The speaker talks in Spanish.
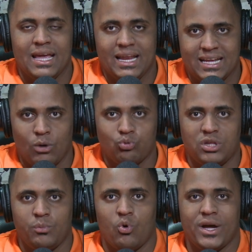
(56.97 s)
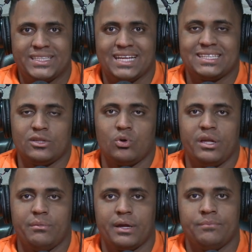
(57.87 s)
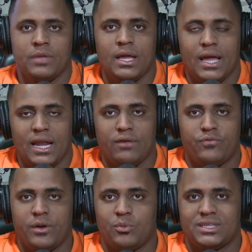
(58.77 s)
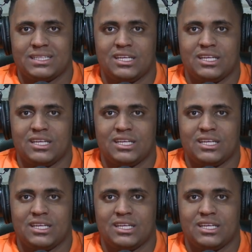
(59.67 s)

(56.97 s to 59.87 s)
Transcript: El cautivo está siendo libre, el enfermo está